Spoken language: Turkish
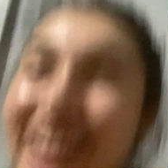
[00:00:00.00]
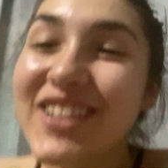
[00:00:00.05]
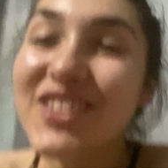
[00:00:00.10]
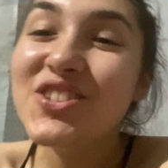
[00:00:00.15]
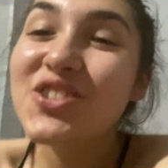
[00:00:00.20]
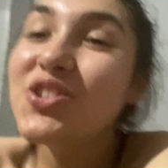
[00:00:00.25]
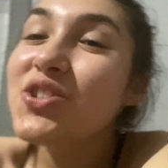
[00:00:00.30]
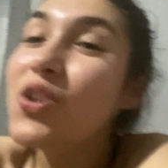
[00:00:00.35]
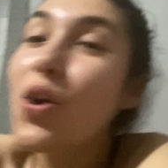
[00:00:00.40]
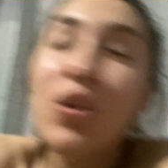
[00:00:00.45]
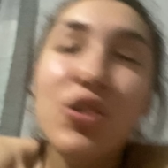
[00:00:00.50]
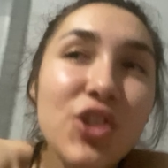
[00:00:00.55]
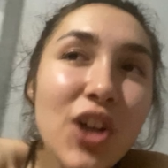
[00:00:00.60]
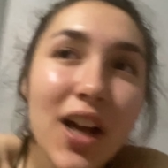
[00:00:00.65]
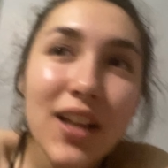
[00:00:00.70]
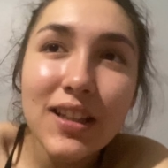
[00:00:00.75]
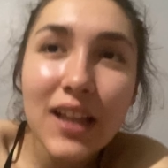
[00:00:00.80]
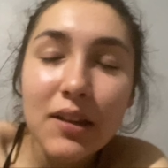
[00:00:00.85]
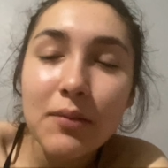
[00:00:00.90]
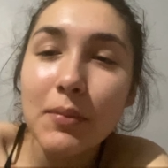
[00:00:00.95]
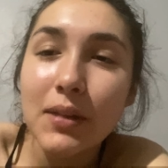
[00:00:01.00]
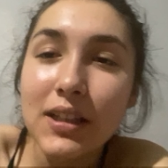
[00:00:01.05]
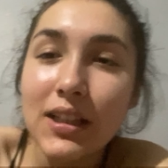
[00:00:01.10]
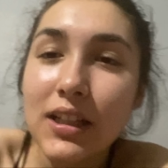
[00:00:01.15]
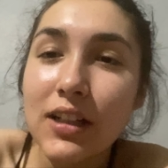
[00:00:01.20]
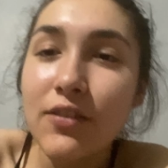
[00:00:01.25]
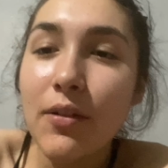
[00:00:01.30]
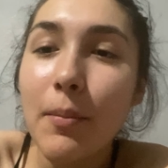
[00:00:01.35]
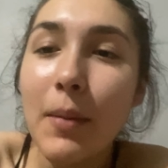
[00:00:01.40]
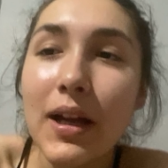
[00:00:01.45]
Çünkü hoca
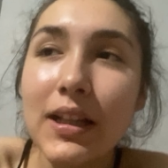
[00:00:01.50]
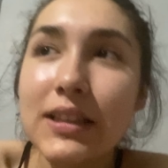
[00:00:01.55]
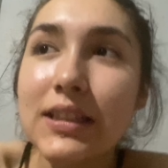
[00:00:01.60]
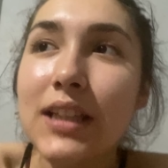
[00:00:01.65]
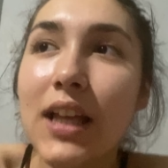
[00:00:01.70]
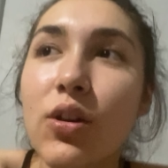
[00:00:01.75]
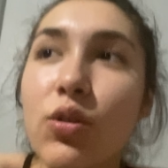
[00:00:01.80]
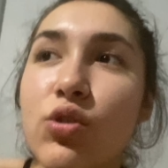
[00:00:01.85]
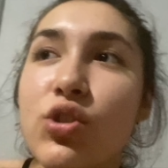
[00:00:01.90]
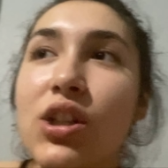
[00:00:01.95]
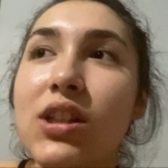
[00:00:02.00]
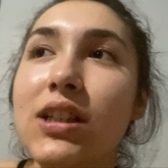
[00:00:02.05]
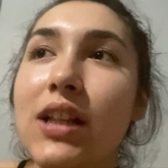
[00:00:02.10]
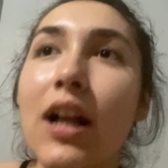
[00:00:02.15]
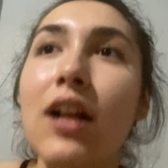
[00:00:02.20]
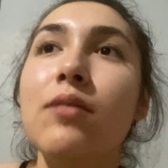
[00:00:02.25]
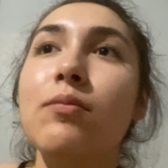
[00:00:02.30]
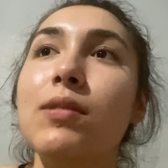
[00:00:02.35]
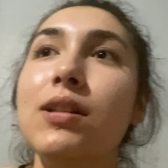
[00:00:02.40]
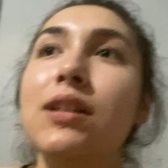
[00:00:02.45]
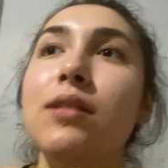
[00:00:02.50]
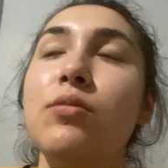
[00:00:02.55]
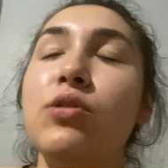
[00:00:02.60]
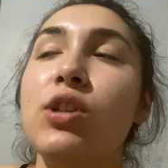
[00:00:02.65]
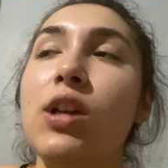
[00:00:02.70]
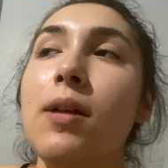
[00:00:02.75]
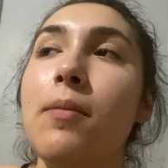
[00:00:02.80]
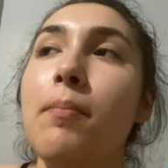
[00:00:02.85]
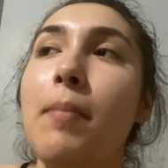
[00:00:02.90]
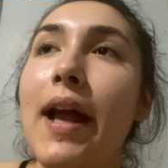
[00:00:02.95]
anlatmadı ve mantıken hocanın anlatmadığı bir
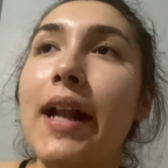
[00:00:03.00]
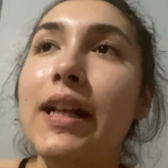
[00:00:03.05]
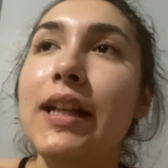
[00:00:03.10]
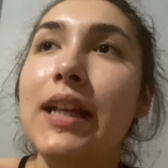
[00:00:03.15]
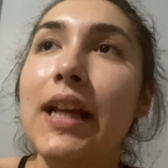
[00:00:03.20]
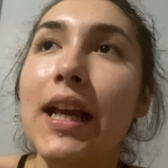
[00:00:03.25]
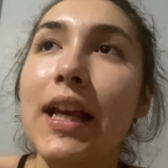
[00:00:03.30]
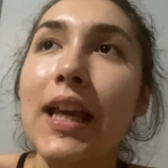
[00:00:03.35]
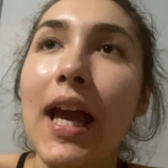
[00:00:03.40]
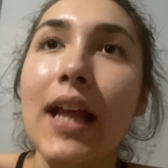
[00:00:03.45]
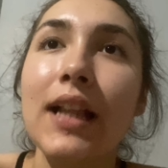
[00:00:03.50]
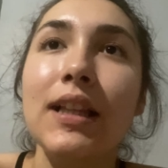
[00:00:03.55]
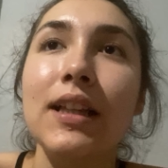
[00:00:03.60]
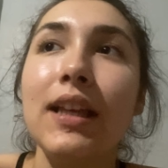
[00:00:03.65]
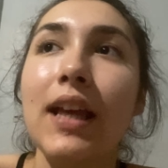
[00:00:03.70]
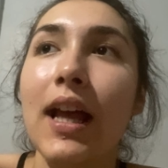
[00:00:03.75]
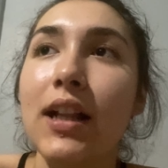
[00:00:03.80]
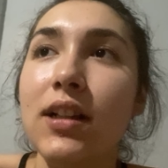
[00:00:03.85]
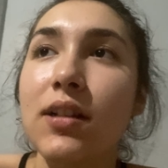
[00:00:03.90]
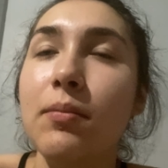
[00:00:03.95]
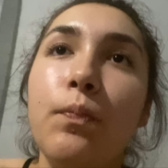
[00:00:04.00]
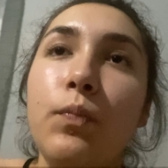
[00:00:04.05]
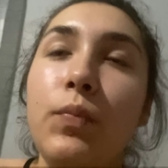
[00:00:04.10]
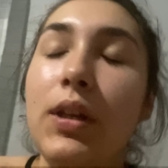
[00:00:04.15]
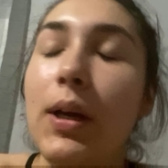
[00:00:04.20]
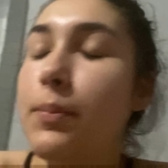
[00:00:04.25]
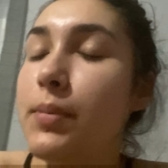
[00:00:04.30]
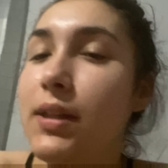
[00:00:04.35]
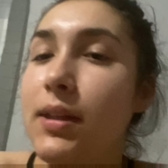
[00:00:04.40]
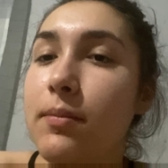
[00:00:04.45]
şeyi ben niye kendi kendim
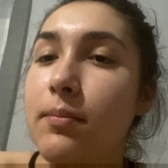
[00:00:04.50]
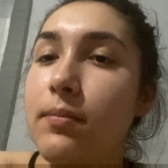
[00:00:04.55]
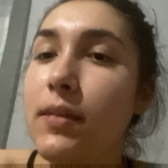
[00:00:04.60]
yapayım?